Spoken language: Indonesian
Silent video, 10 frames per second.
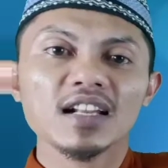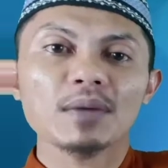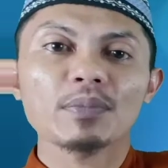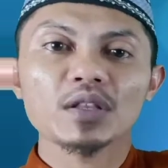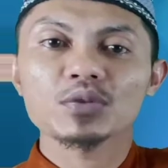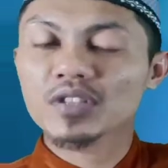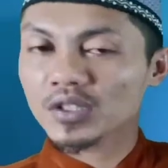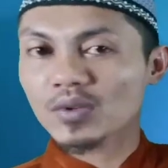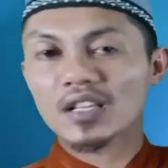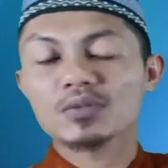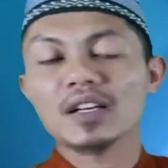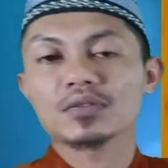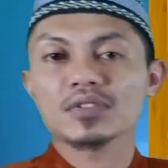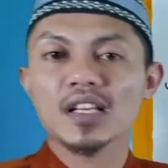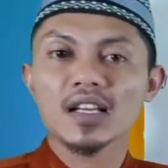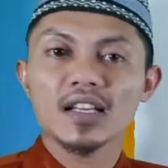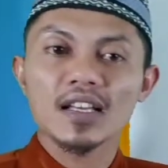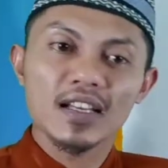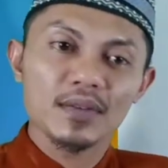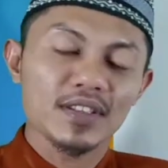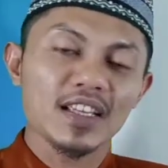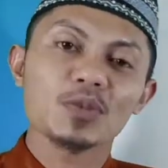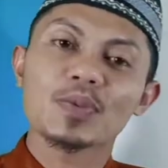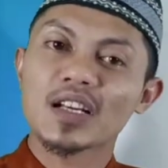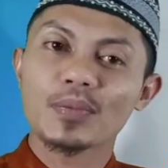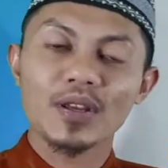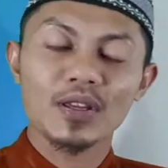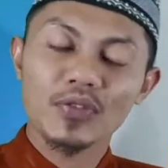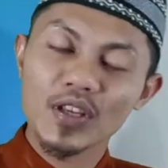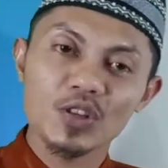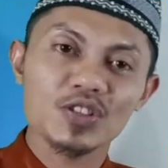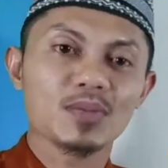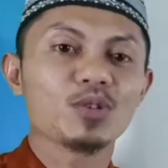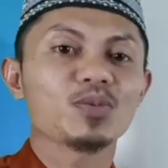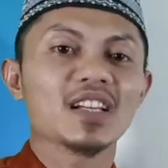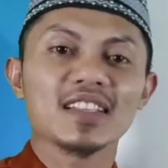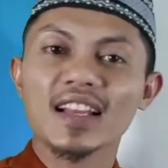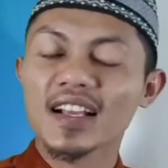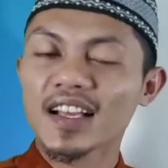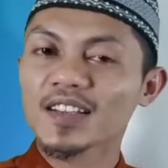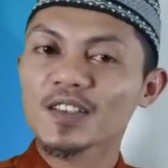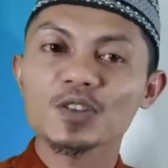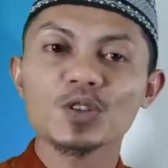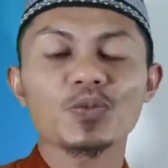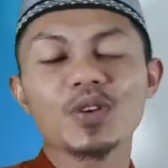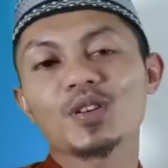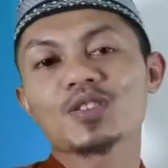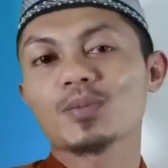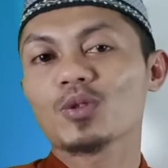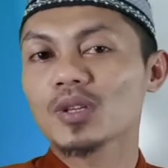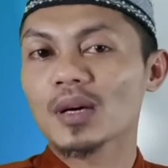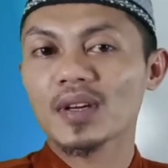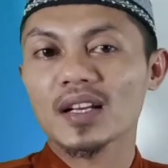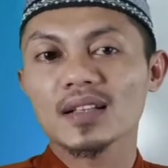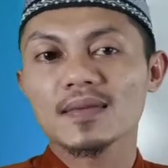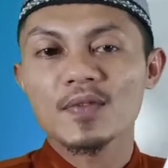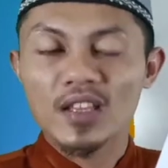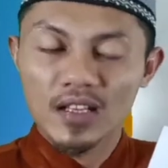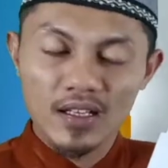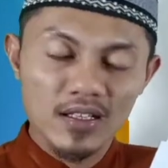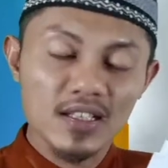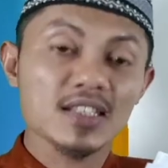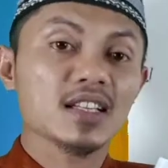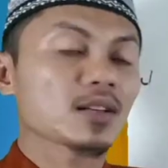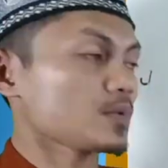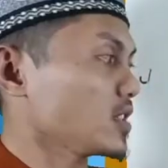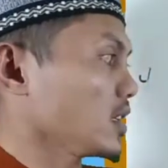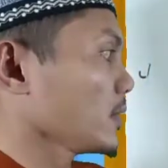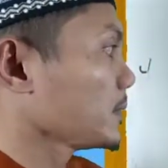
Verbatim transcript: apa itu sesuatu maksudnya, yaitu pada video sebelumnya. Silahkan tonton video sebelumnya pada eh, deskripsi.